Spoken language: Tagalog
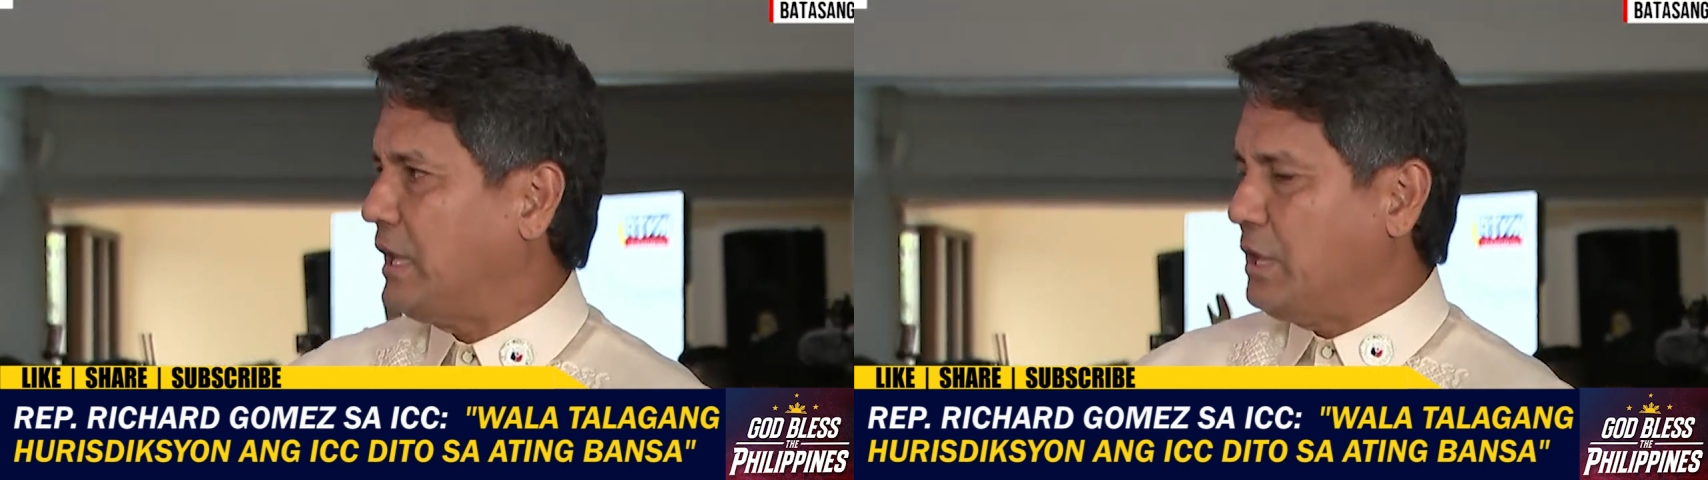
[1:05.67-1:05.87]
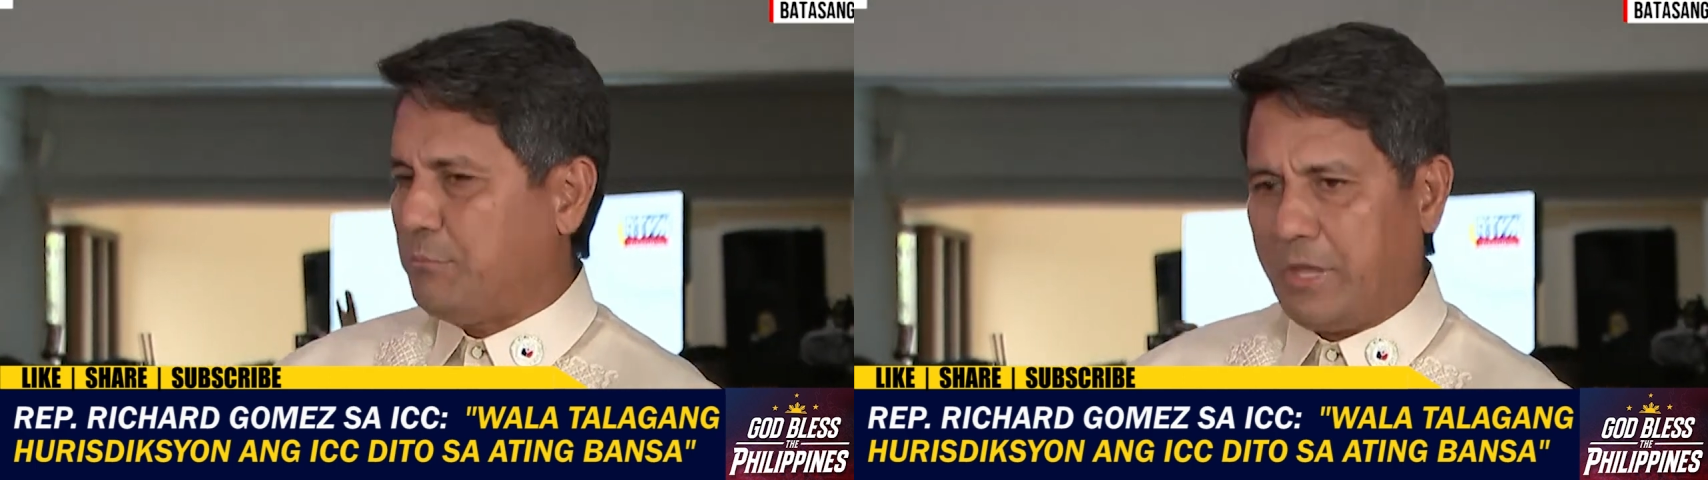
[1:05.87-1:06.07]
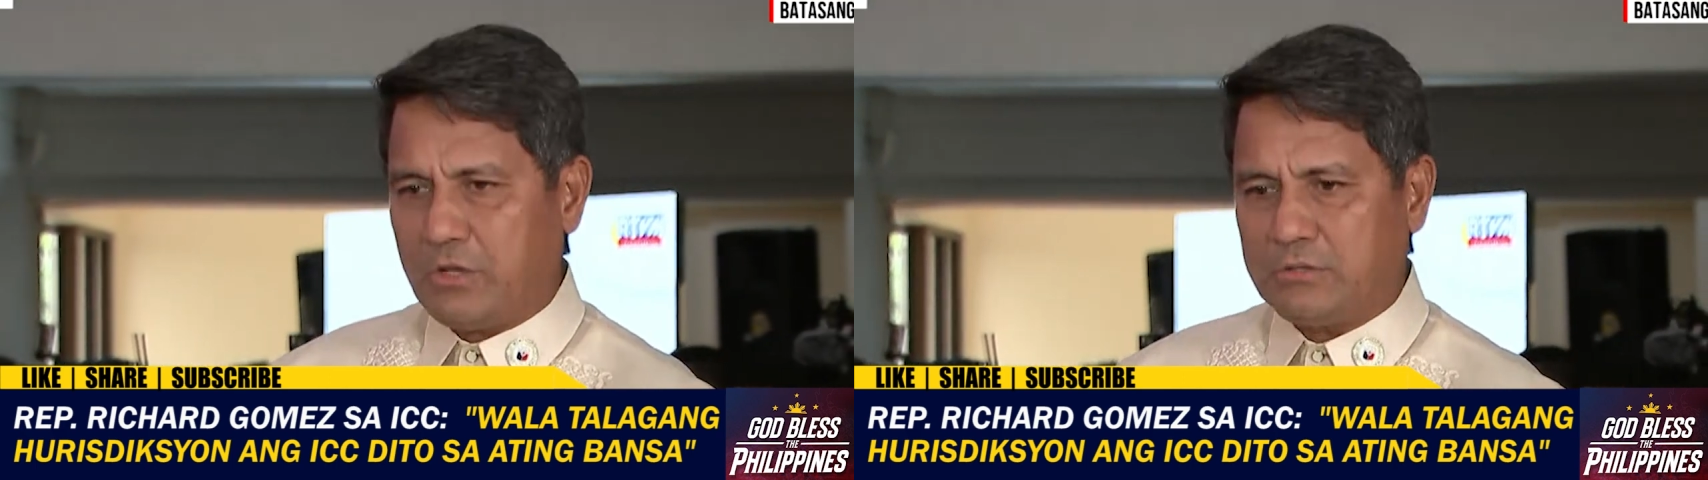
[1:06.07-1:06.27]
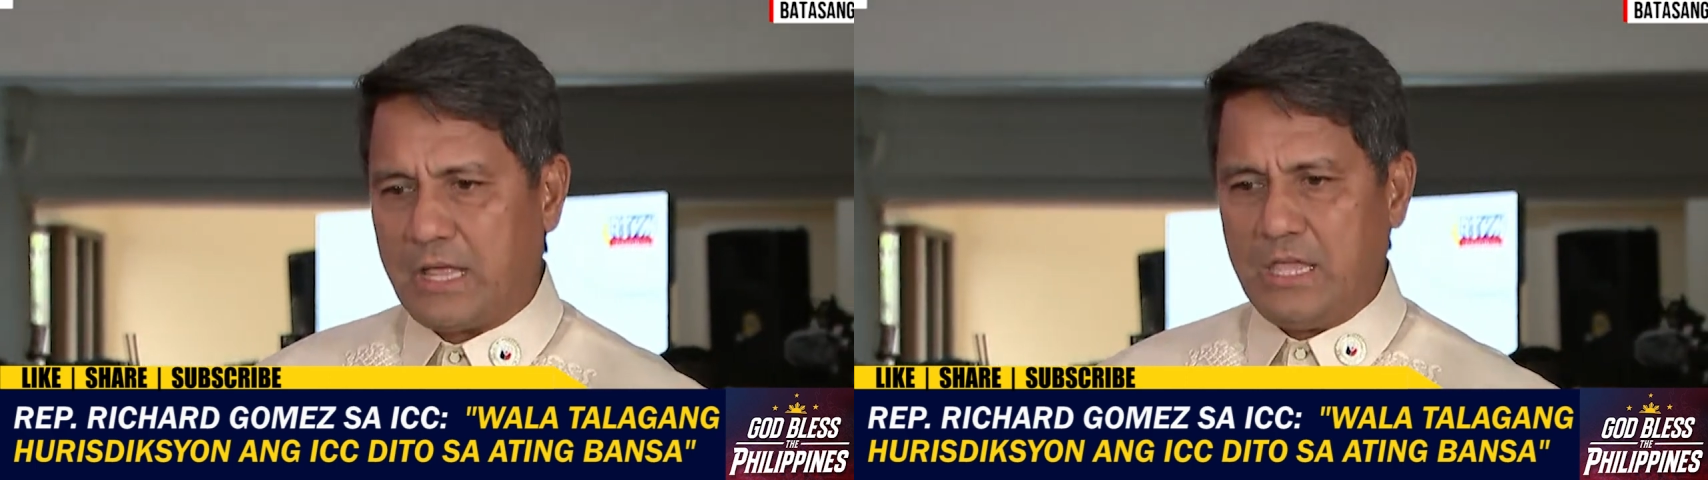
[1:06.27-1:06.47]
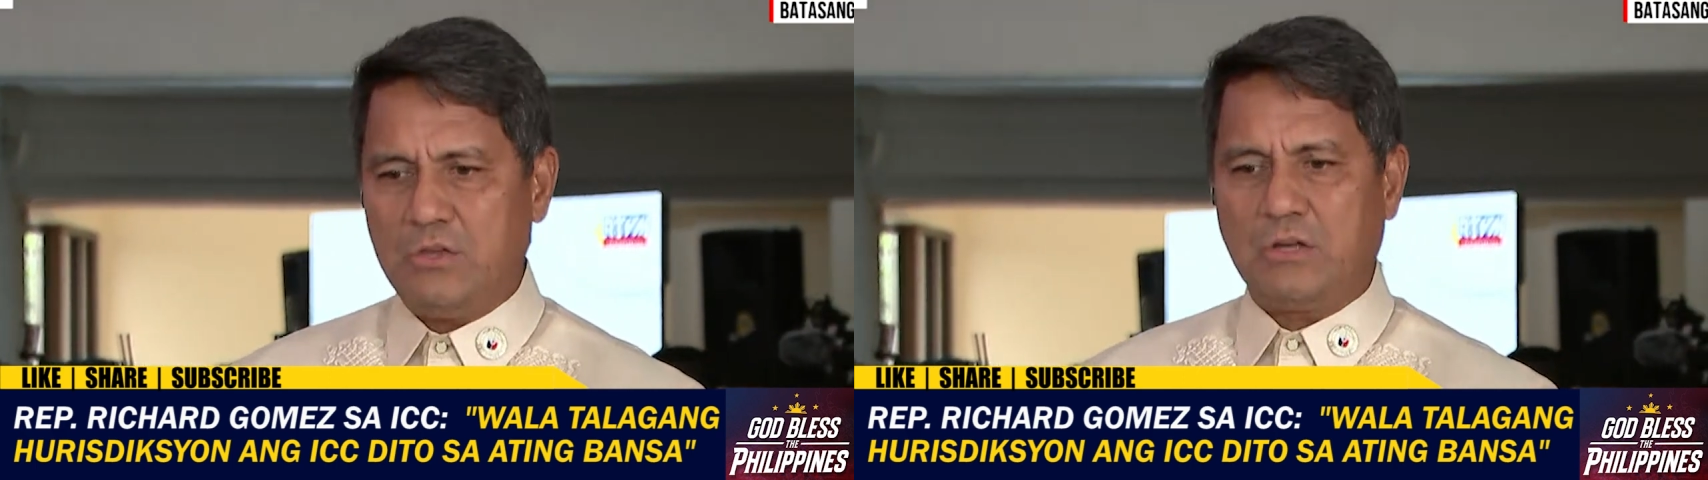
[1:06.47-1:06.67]
Correct. Meron
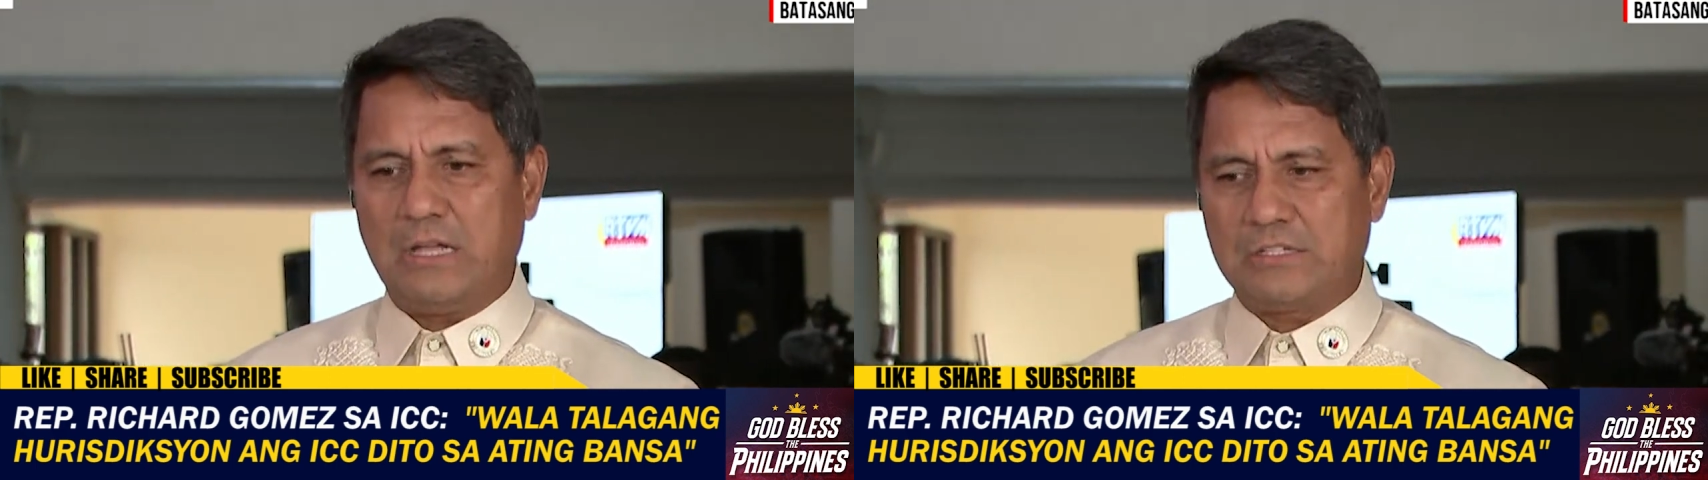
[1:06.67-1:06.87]
tayong uh,